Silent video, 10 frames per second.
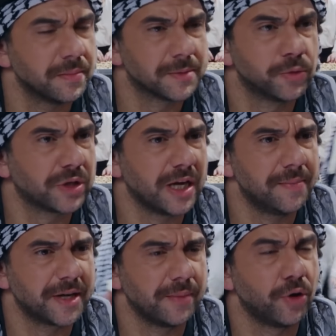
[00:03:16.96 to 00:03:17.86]
مزبوط
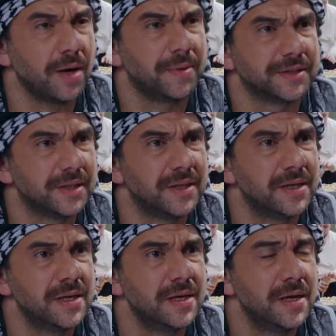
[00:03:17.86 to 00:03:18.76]
كلامك يا أبو أحمد
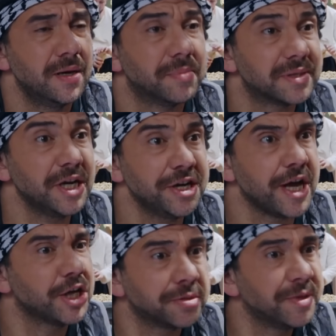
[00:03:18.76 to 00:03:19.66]
بس
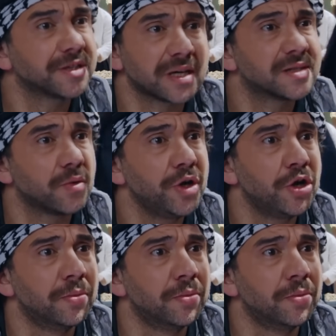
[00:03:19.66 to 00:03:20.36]
إحنا إيش بنقدر نسوي